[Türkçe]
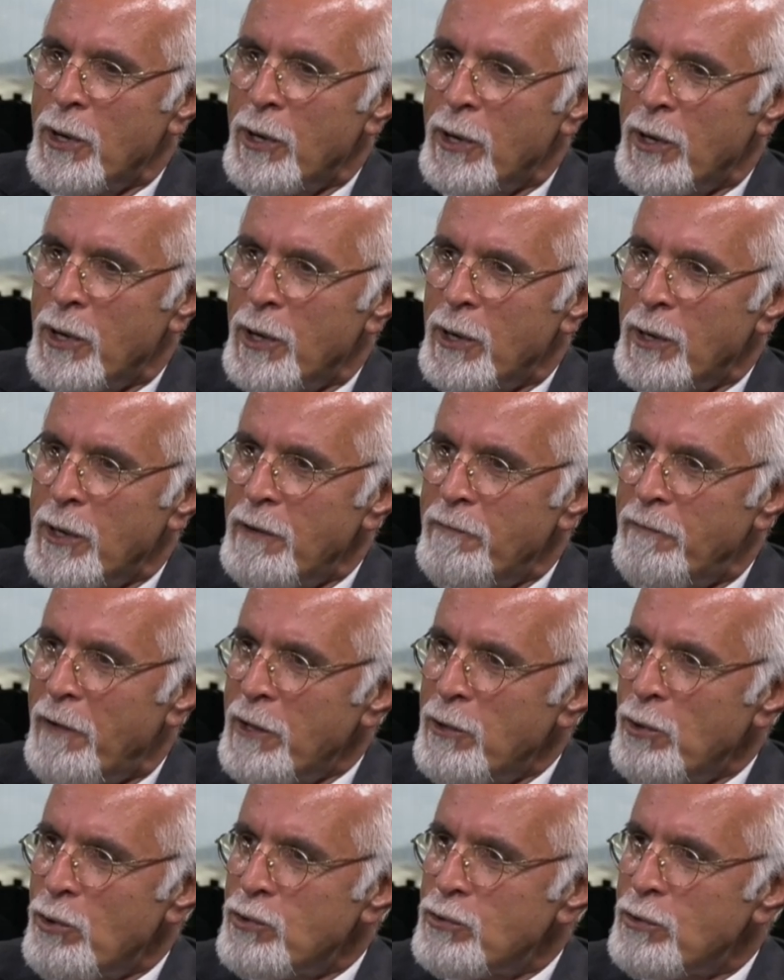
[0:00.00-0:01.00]
Ee,
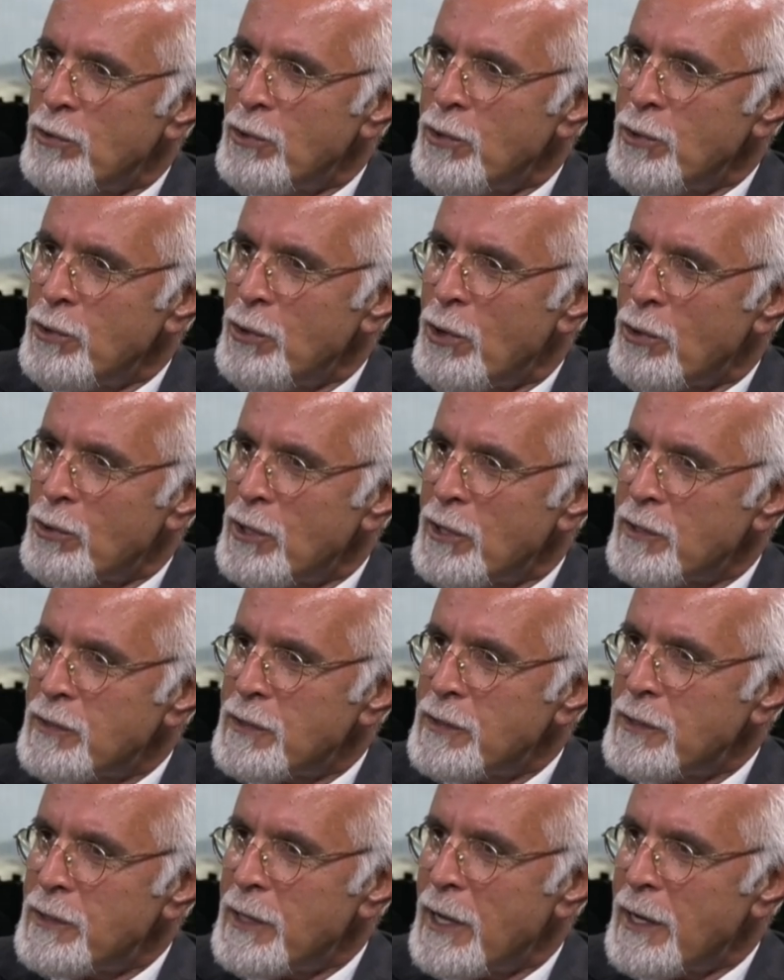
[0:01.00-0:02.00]
ifade özgürlüğü
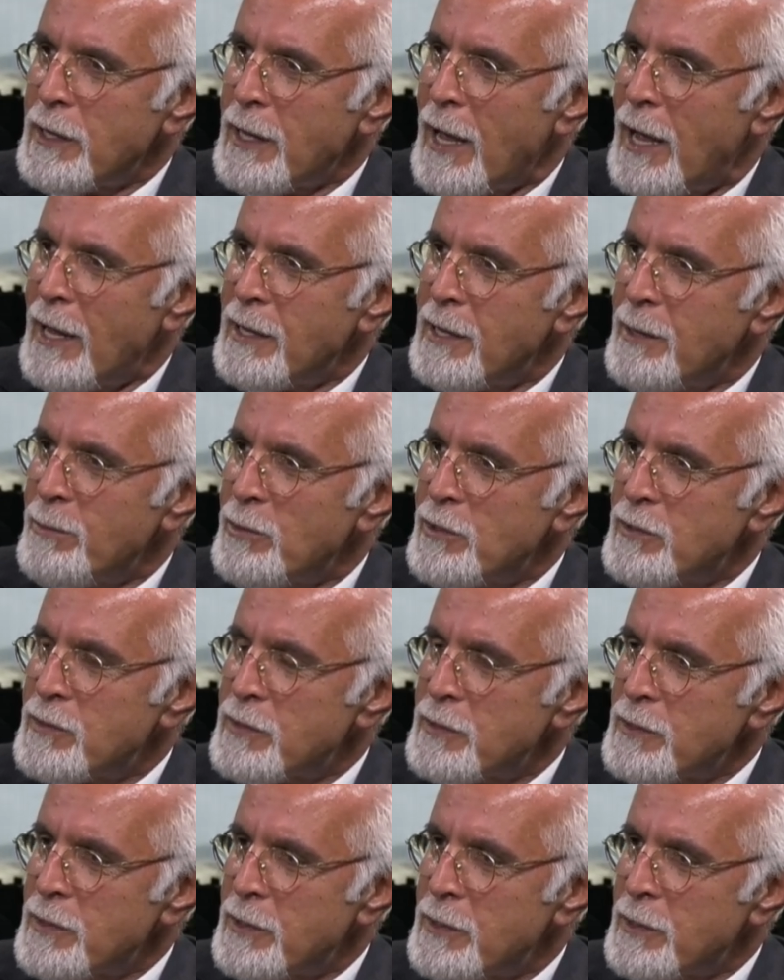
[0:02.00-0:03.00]
noktasında
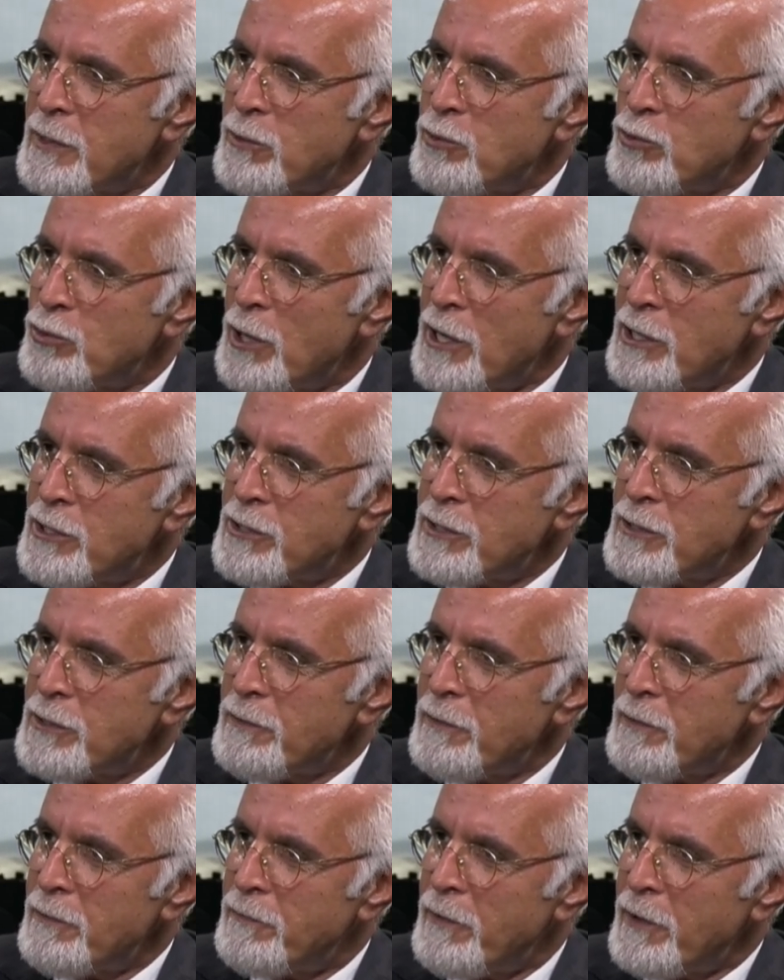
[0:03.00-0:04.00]
geldiğimiz e, süreç
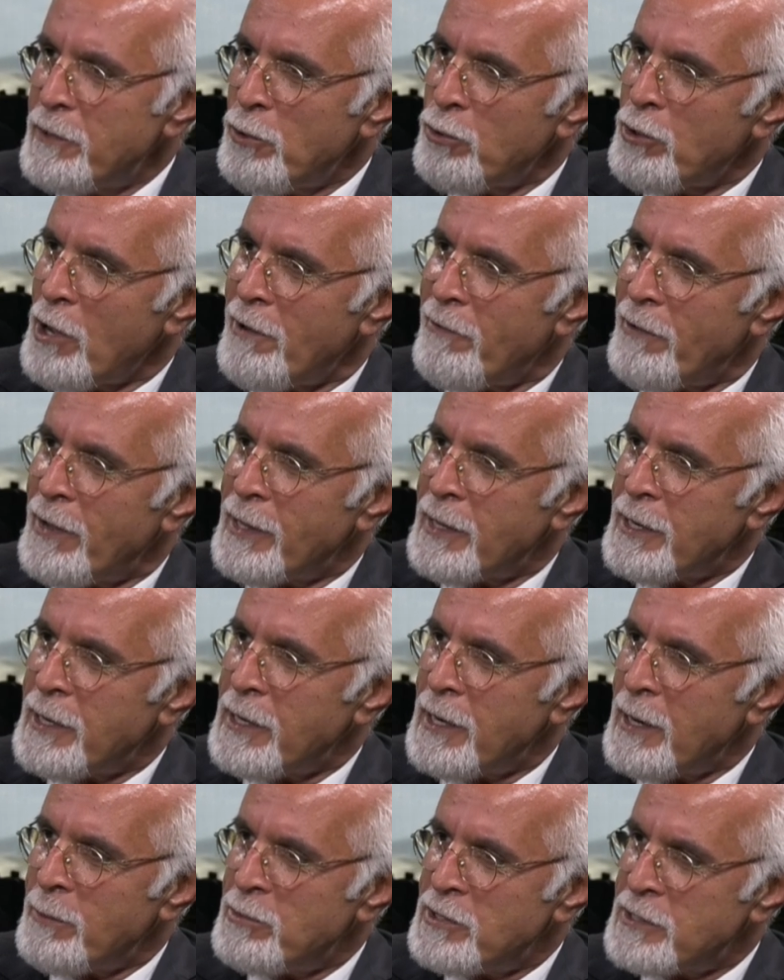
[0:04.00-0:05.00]
FETÖ
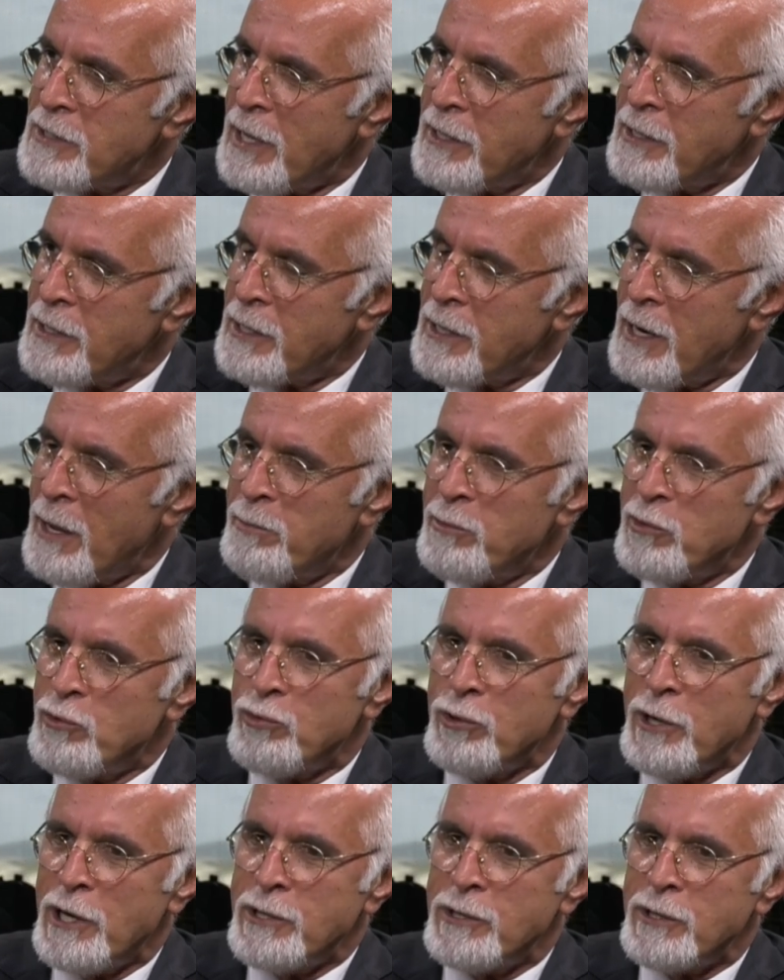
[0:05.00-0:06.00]
davalarıyla bizi getirilen bir
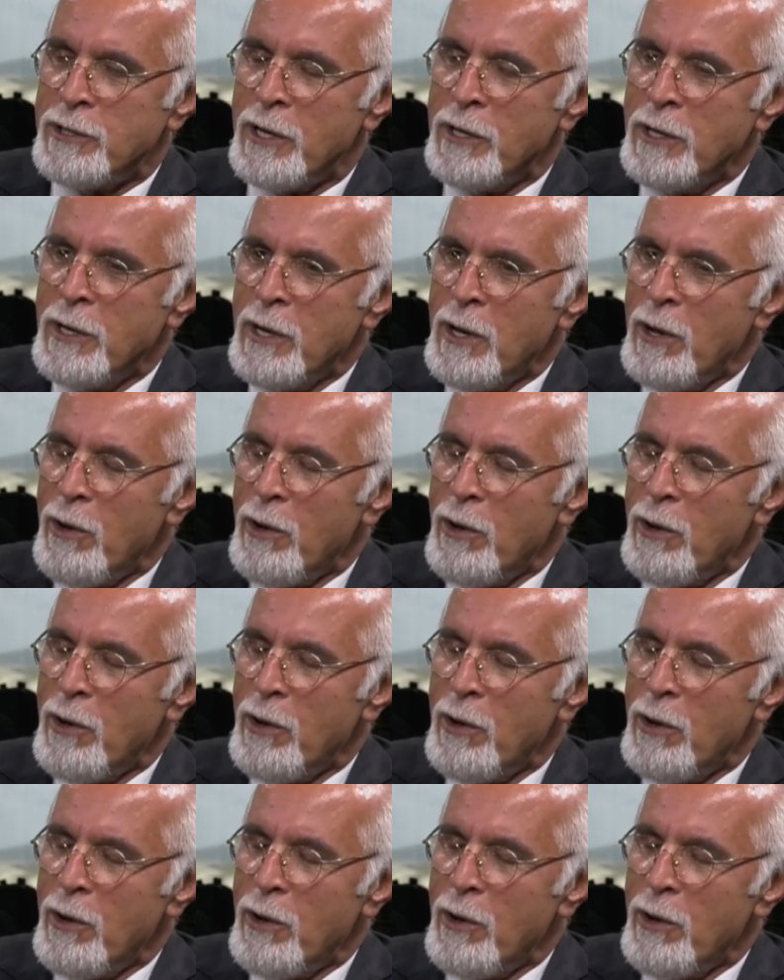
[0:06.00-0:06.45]
süreçti.